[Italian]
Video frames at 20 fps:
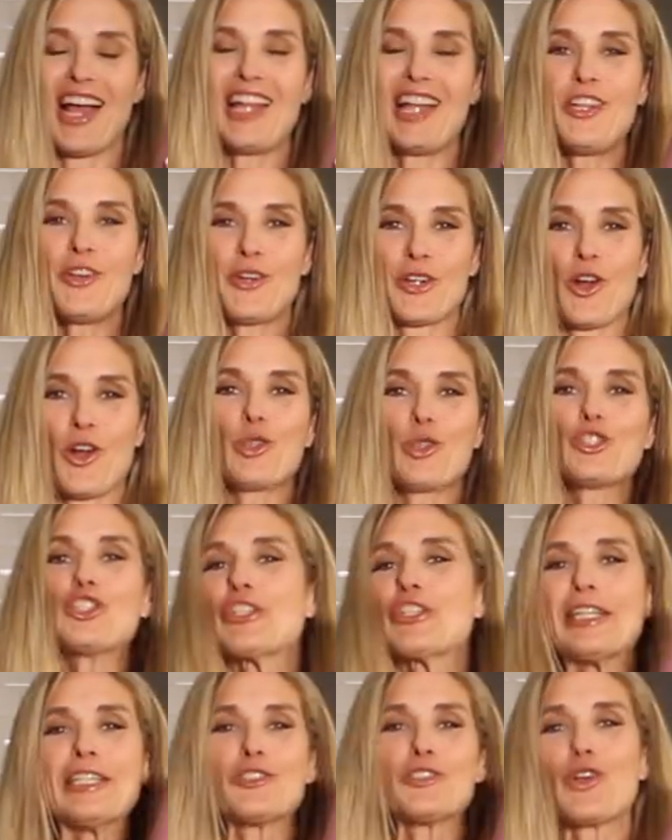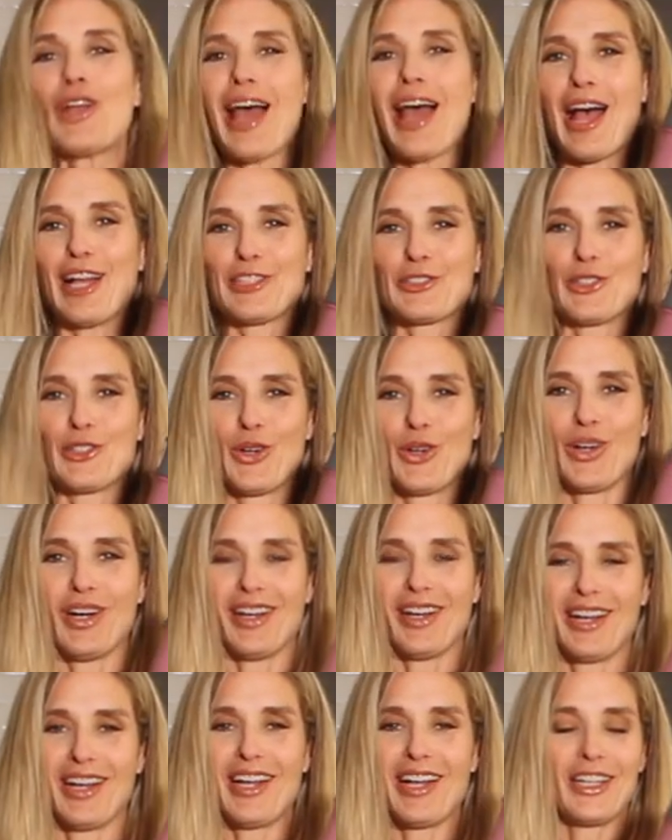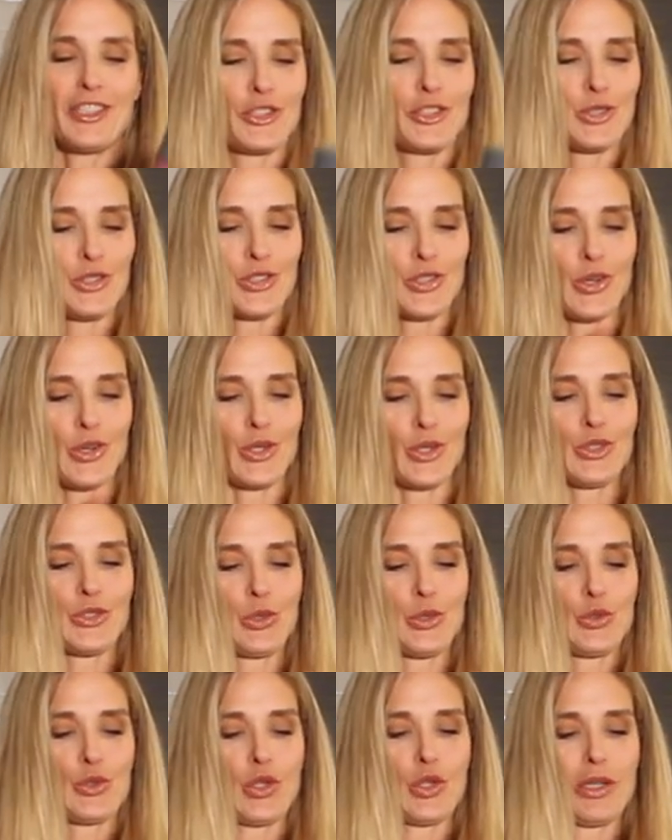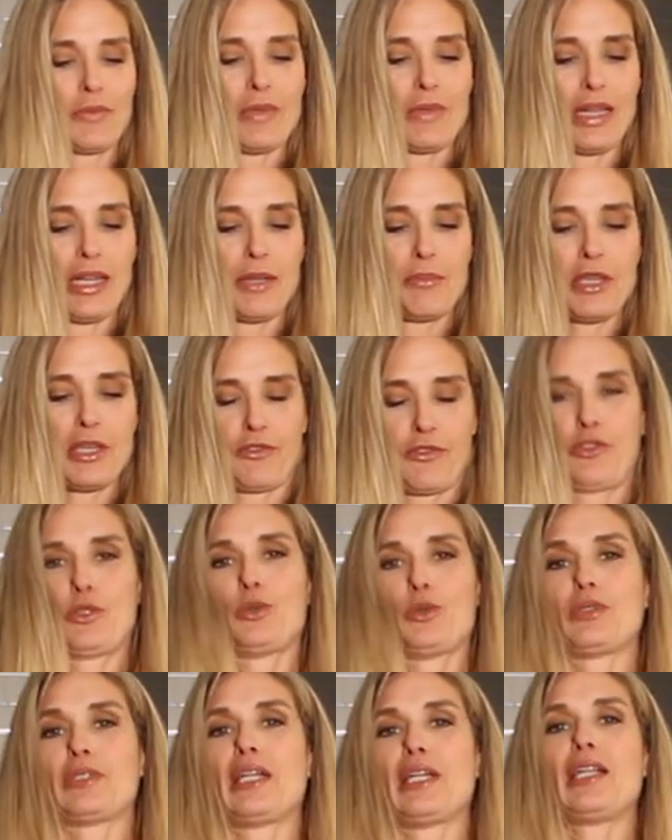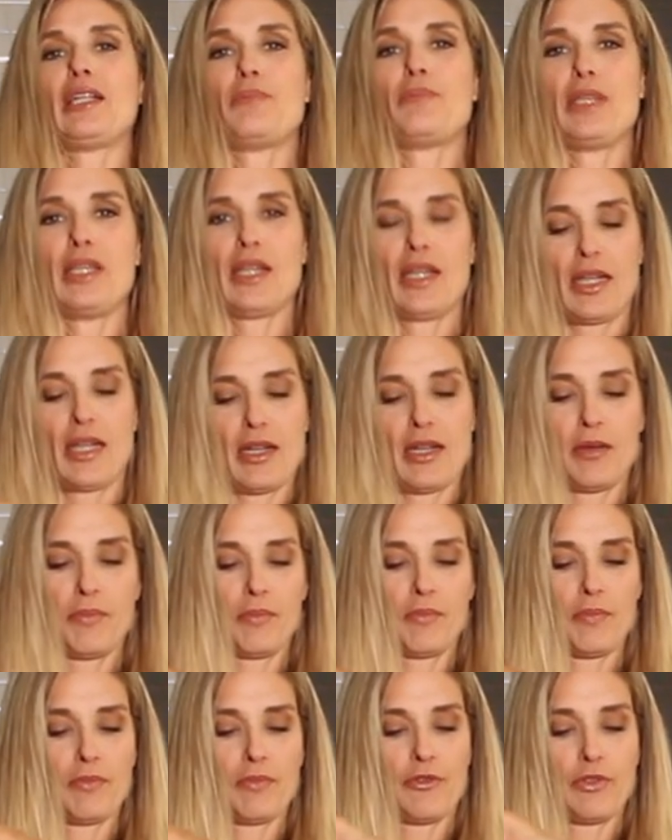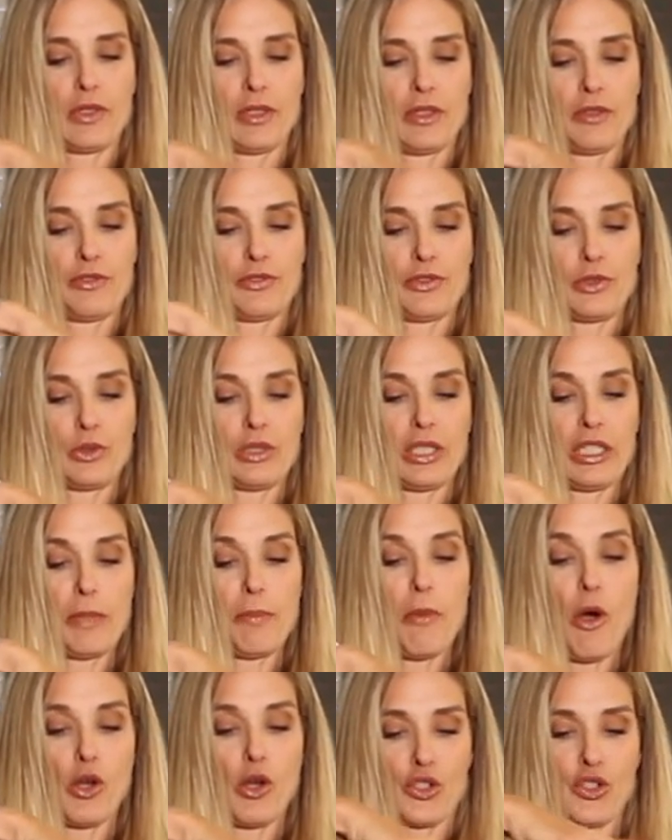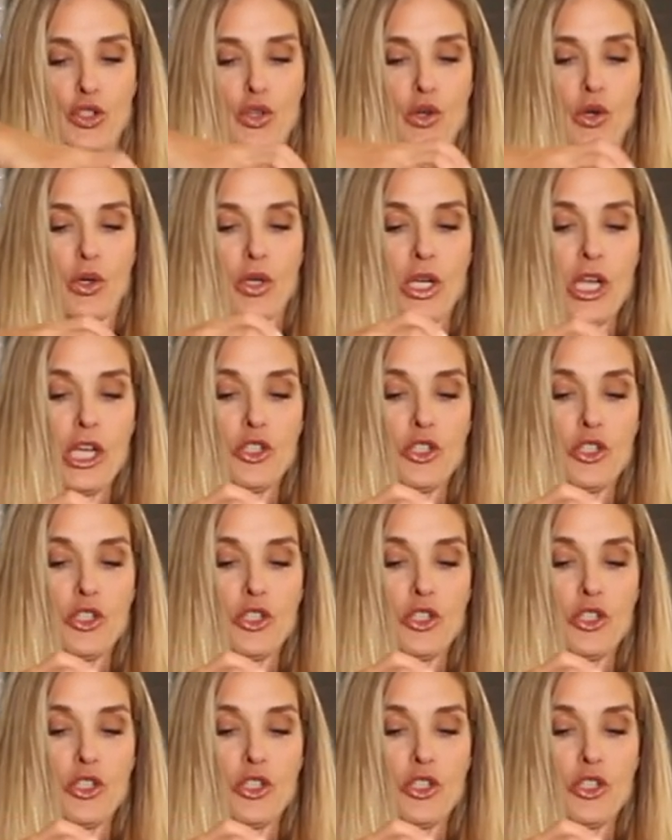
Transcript: Allora, ho tritolato uh, tutto, tutto le mie frutta, le mie uh, mm, eh, frutte di bosco